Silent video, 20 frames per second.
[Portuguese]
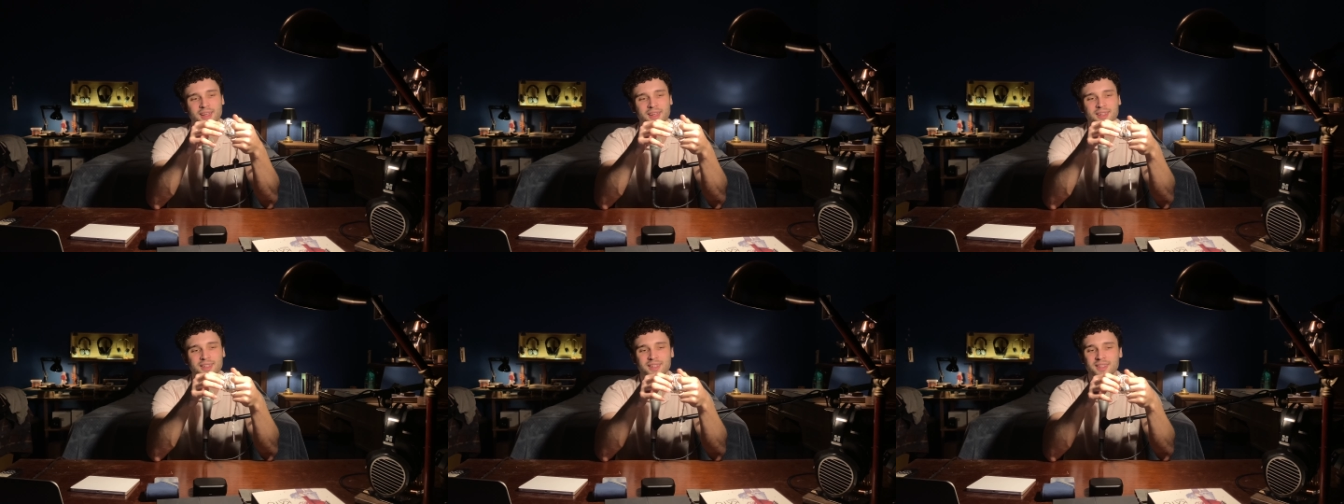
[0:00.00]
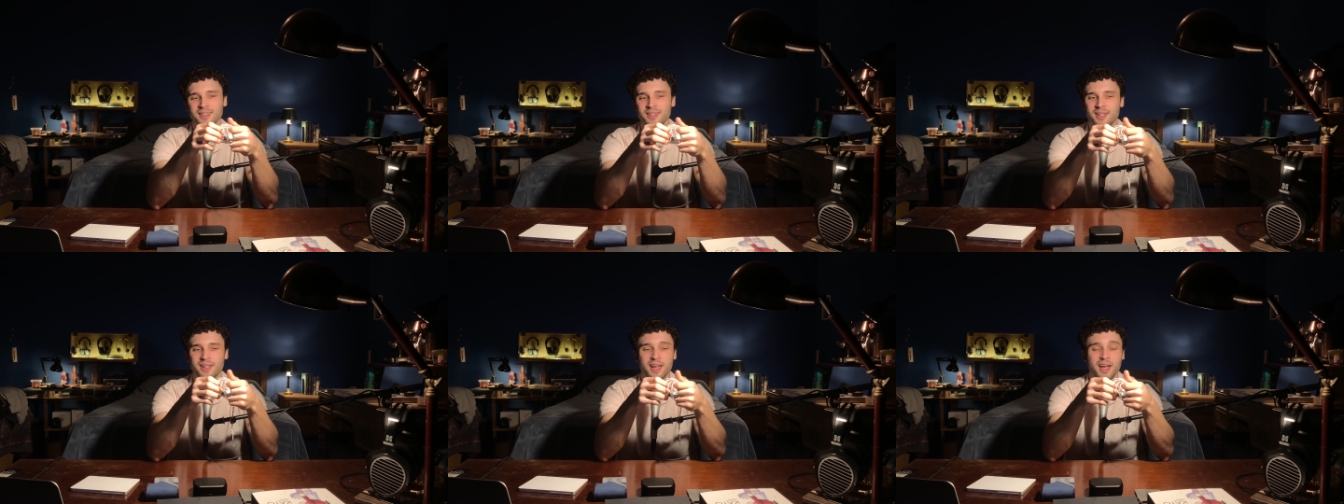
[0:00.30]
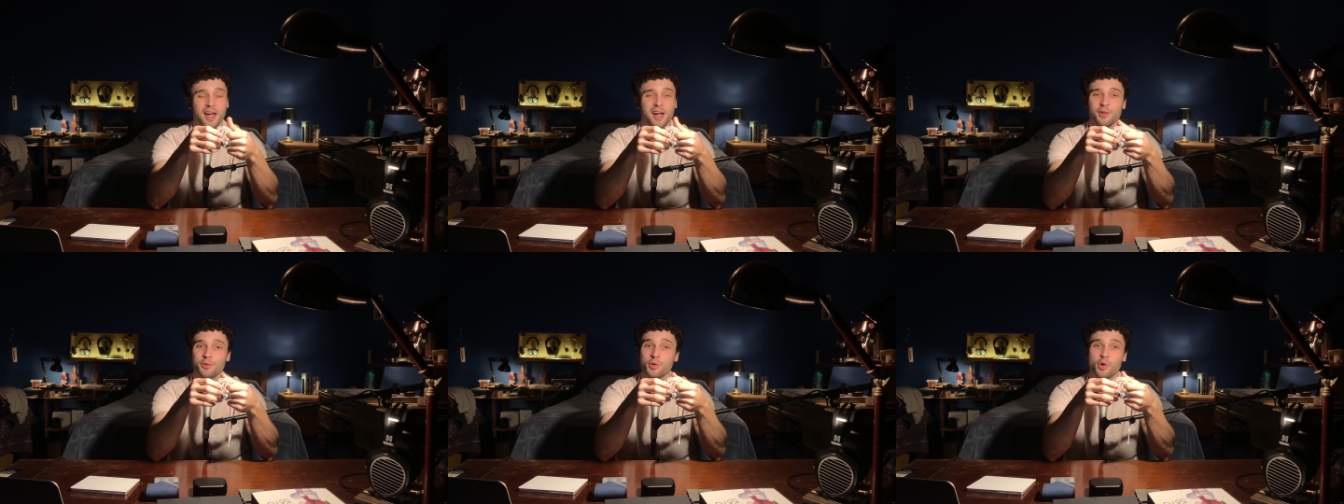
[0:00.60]
E,
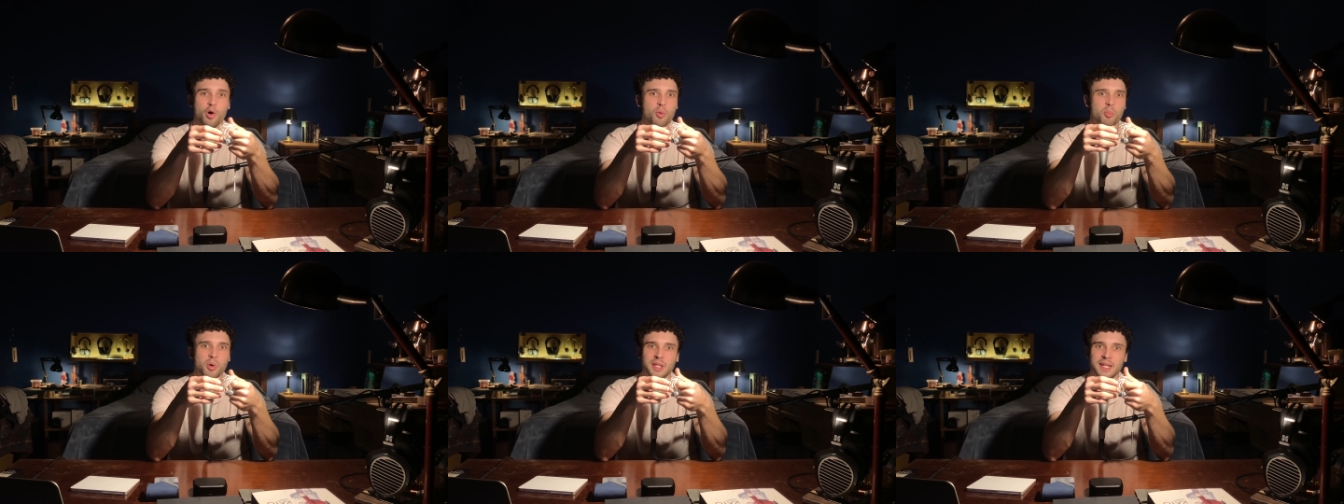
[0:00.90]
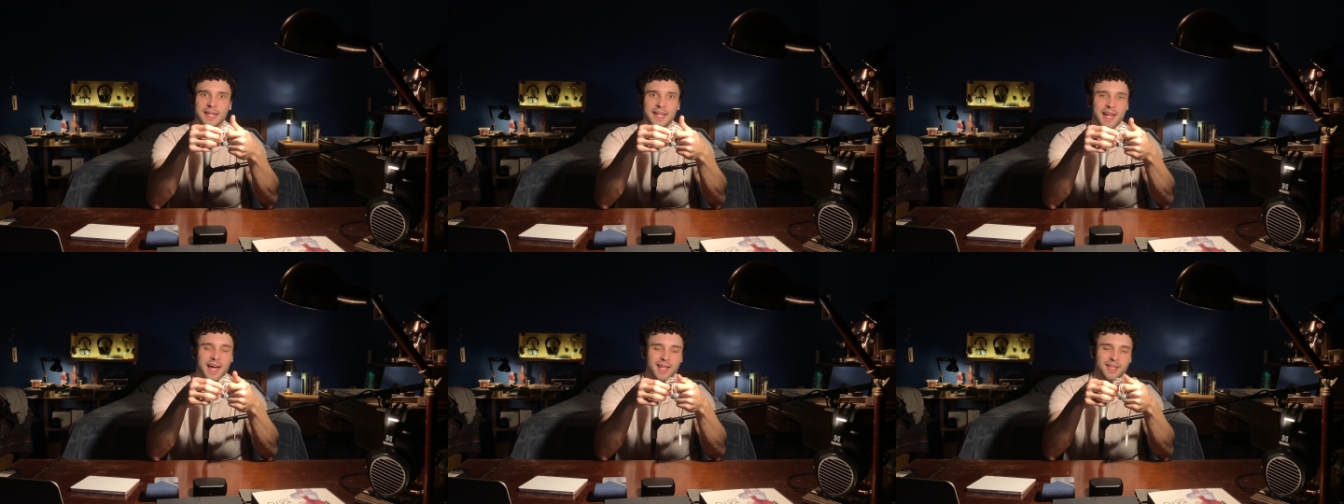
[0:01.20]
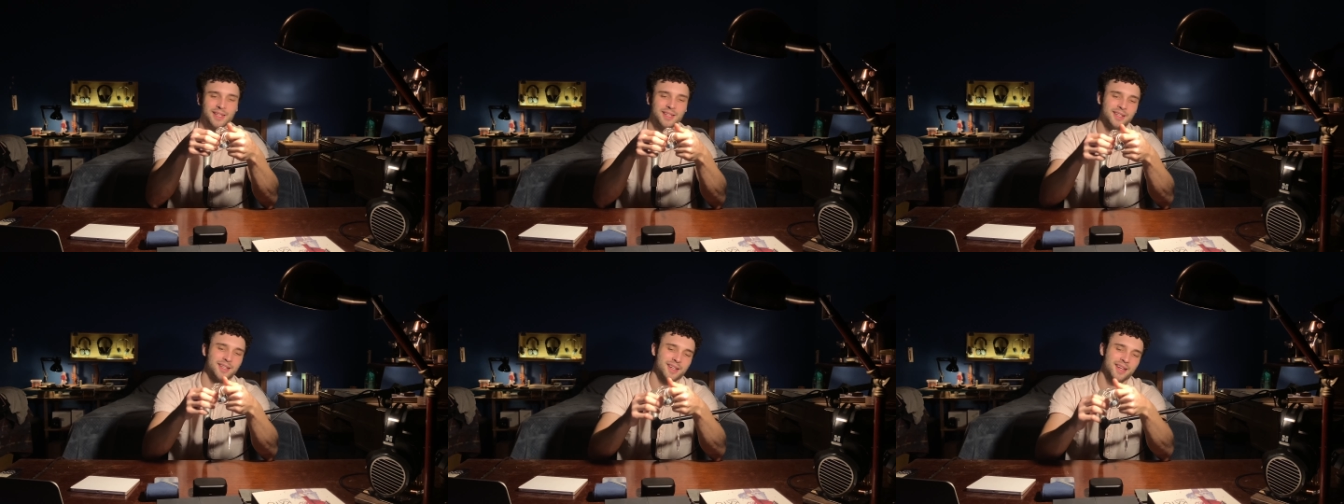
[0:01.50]
cara, não incomoda
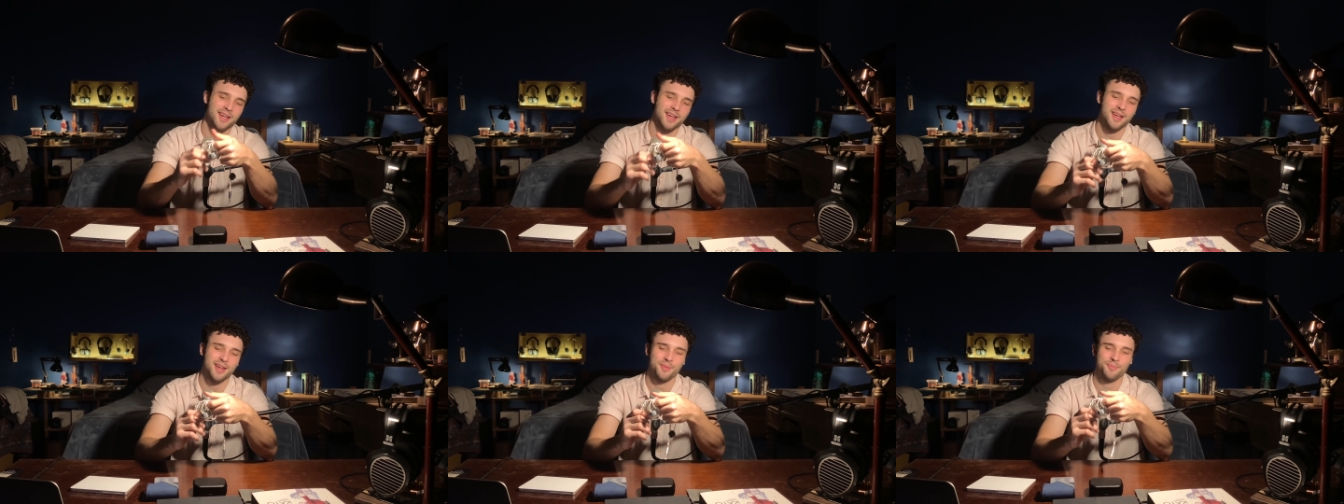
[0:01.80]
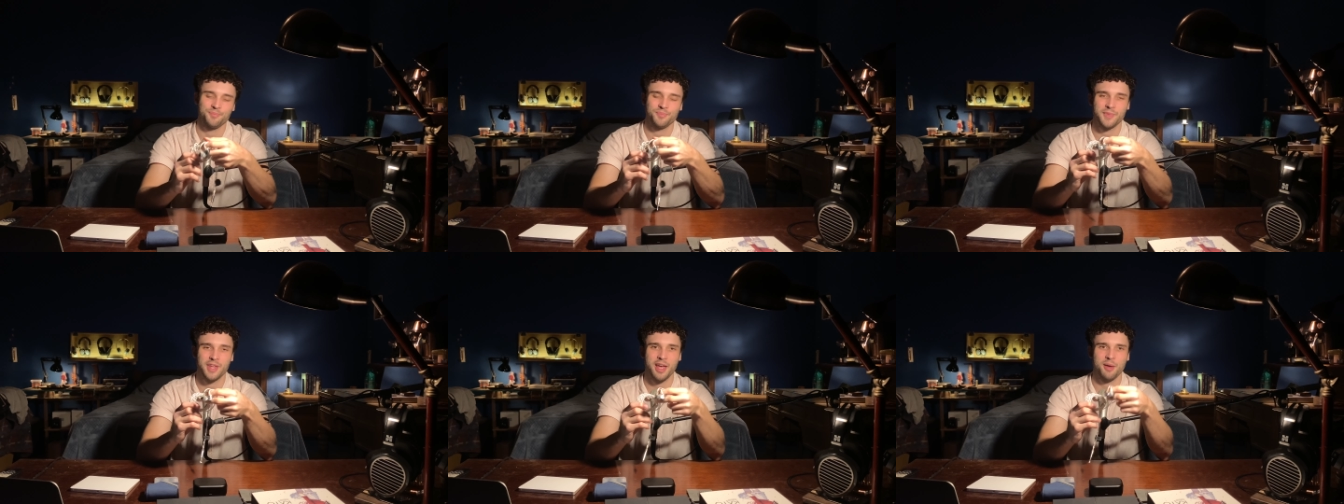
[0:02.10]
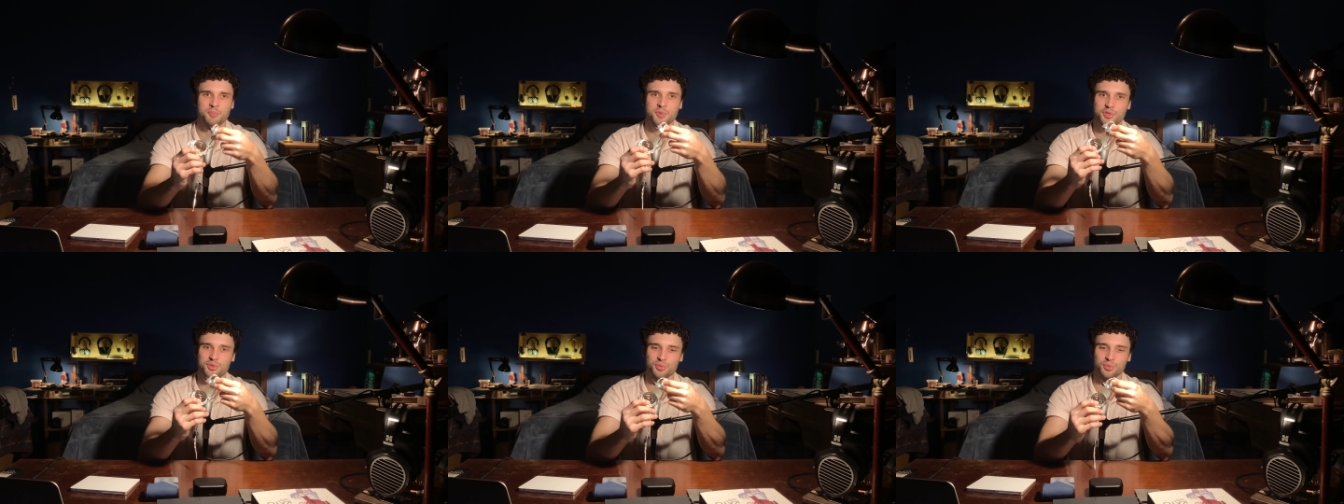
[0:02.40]
nada. É, é
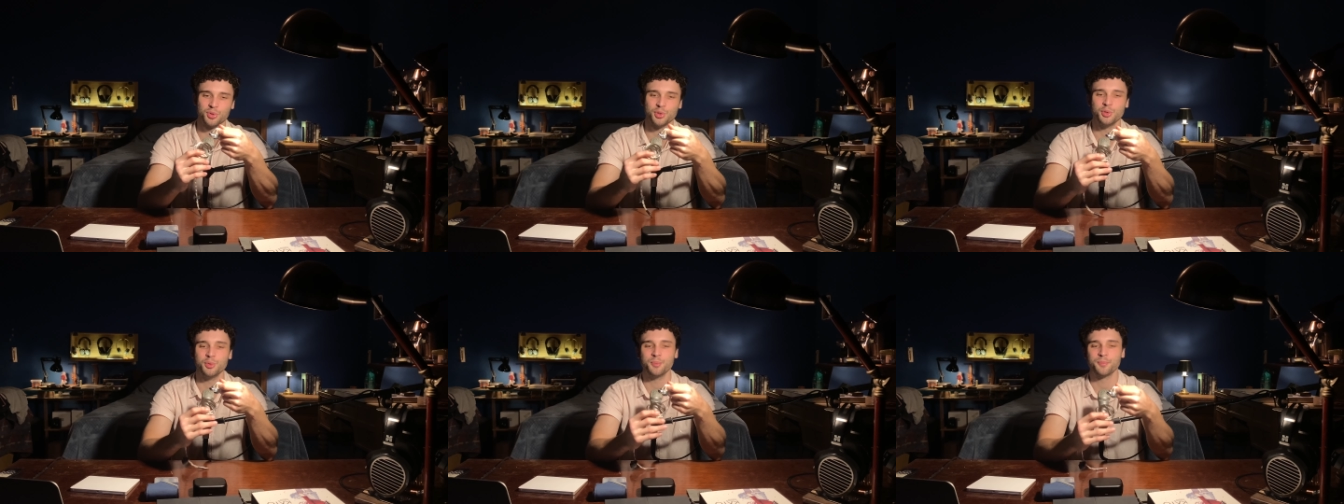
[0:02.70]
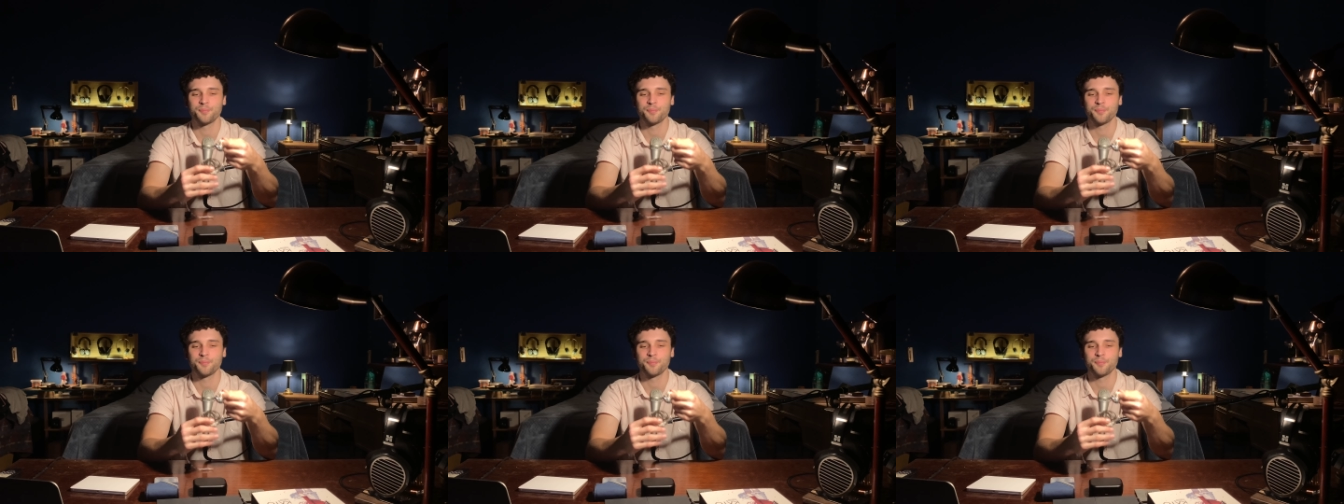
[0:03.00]
absurdo.